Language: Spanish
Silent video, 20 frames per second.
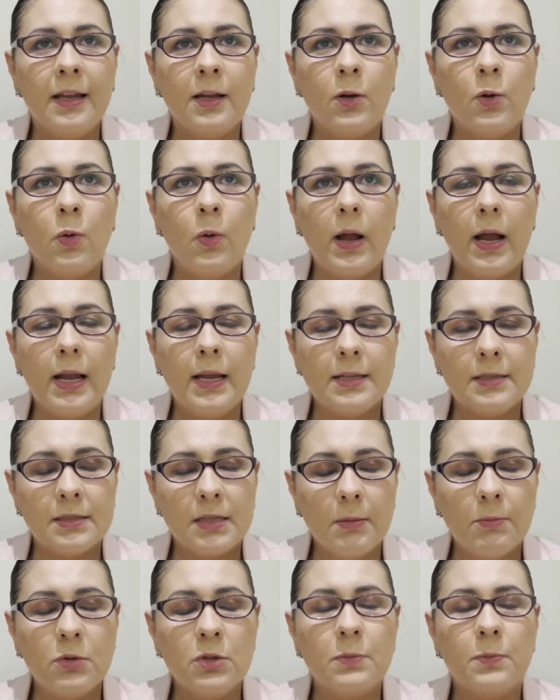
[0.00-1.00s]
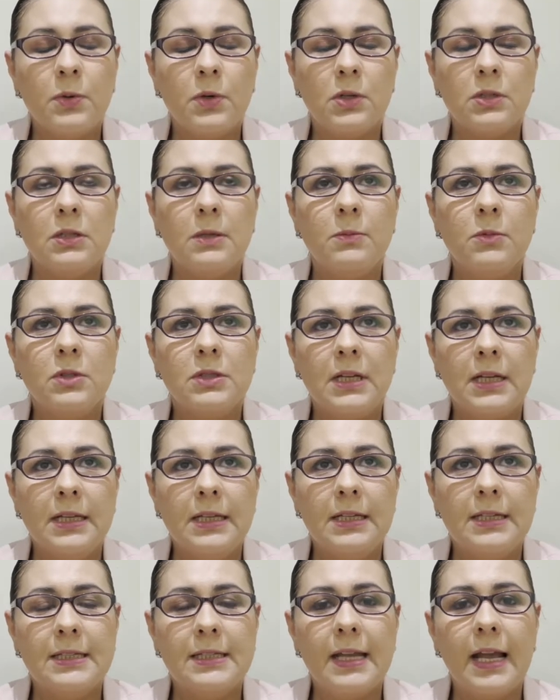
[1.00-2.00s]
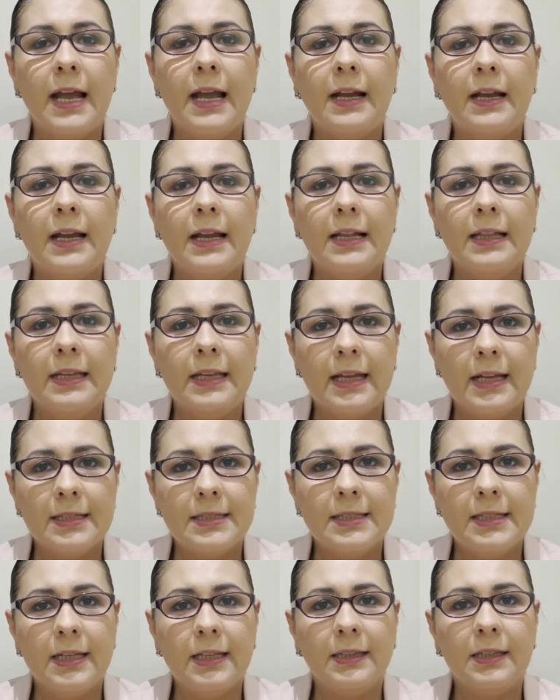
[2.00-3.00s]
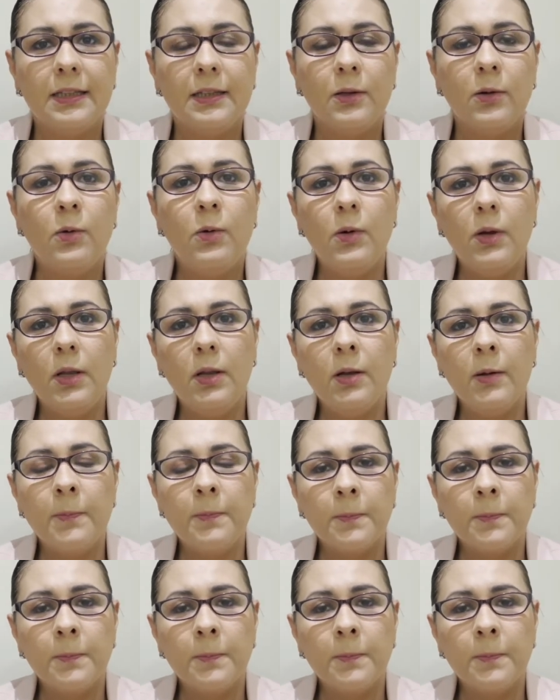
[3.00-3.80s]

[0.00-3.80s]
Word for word: el cual estamos próximos a iniciar el día 7 de julio.